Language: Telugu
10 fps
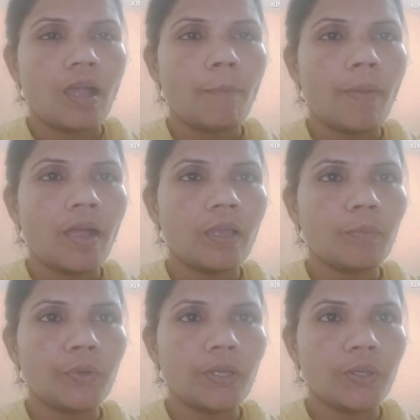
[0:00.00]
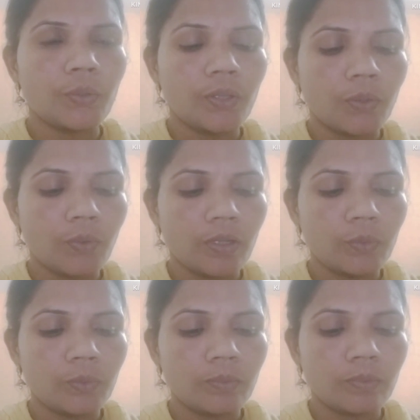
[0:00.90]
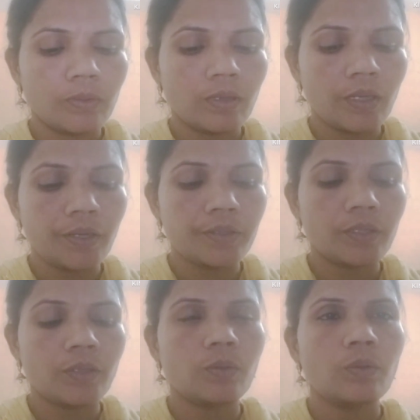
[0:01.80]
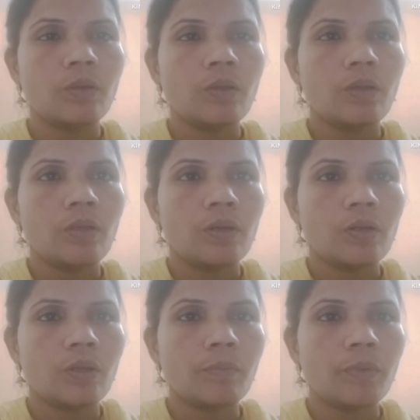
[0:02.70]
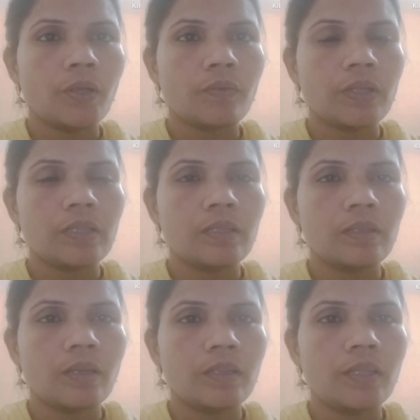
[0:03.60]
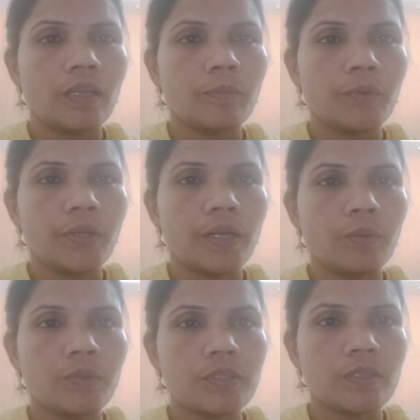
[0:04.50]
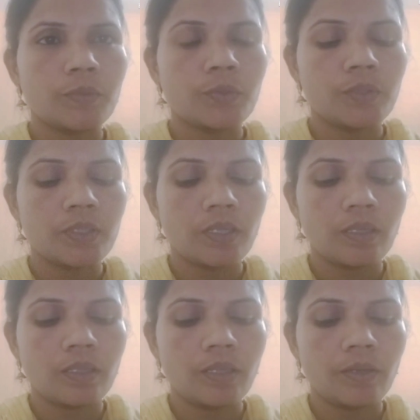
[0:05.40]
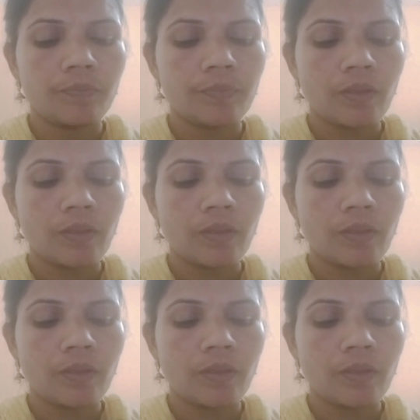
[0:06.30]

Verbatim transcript: అపాయము నీ యొద్దకు రాదు కీర్తనలు తొంభై ఒక అధ్యాయము ఏడవ వచనం చూసినట్లయితే